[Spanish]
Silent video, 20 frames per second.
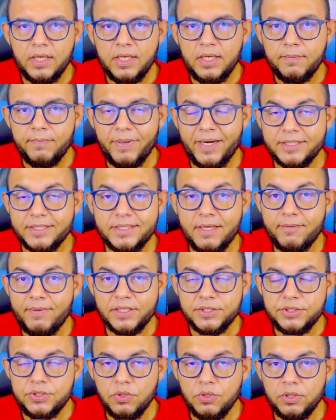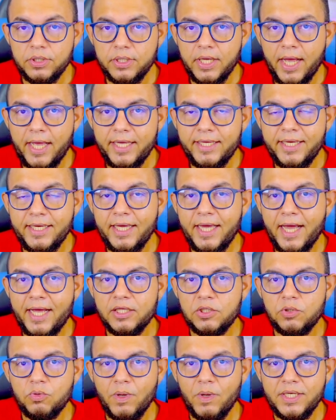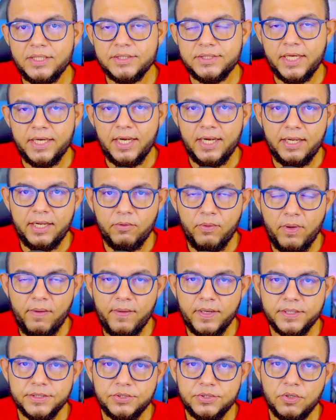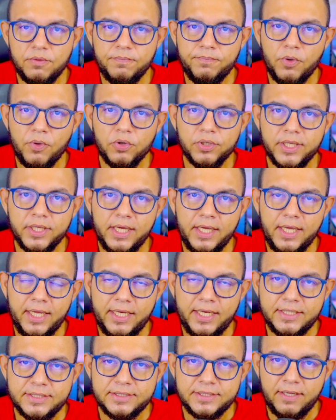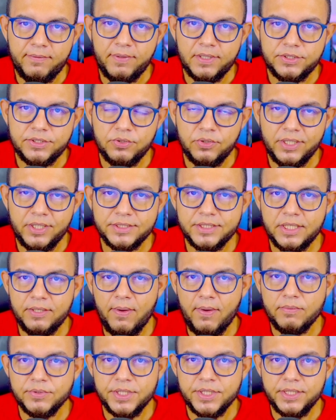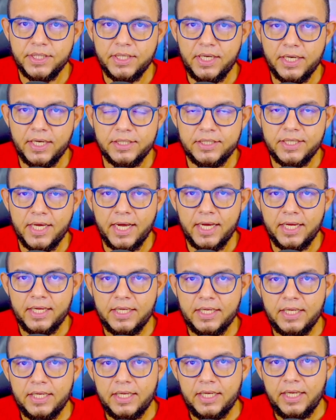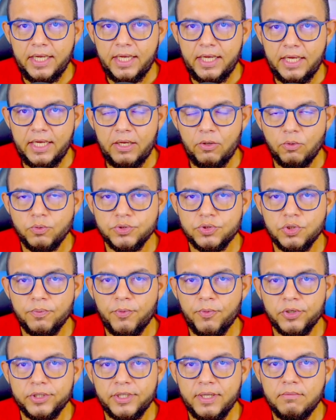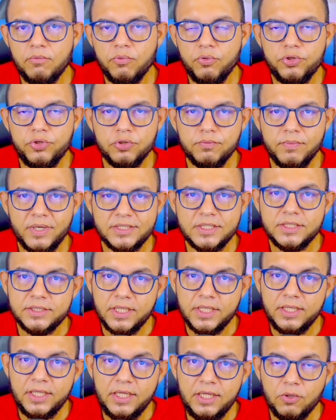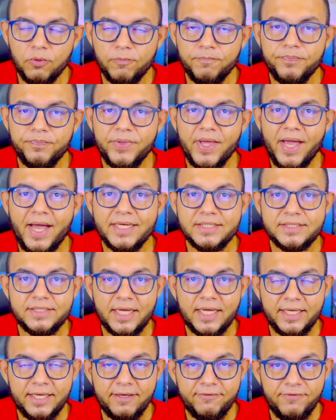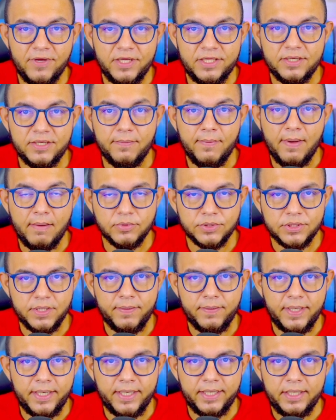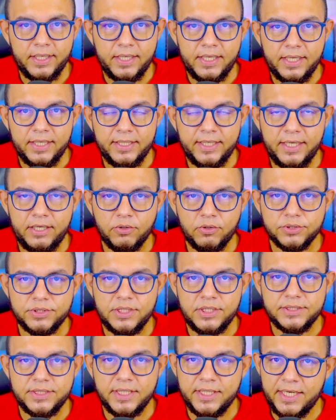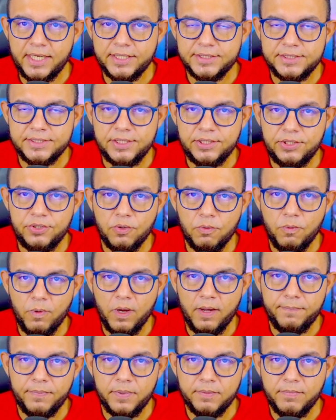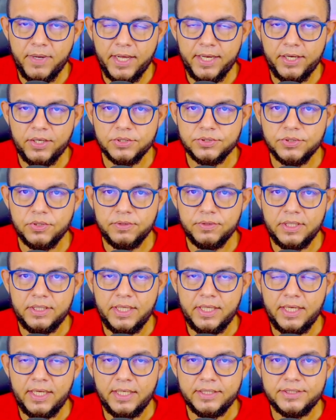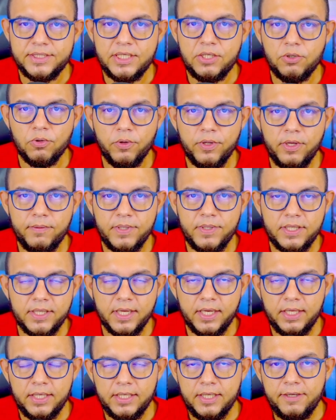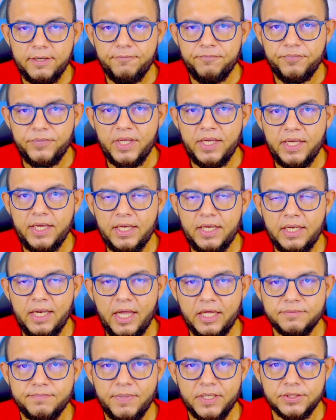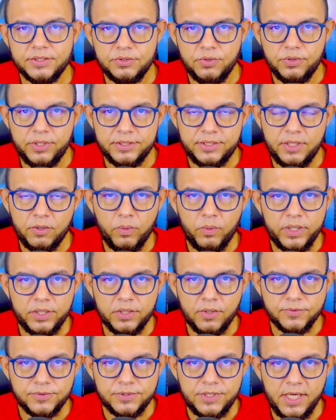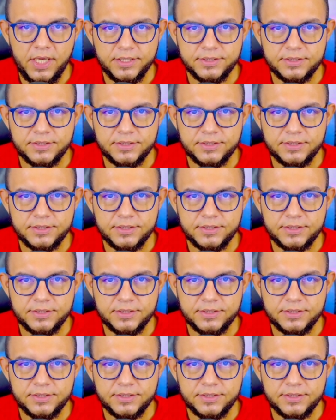Para esta versión hay que actualizar a la nueva versión porque en esta versión es que vamos a tener ya eh, un soporte mucho más extendido. ¿Hasta qué fecha? Vamos a ver qué nos dice en el sitio web Microsoft del ciclo de vida de las versiones de Windows 10.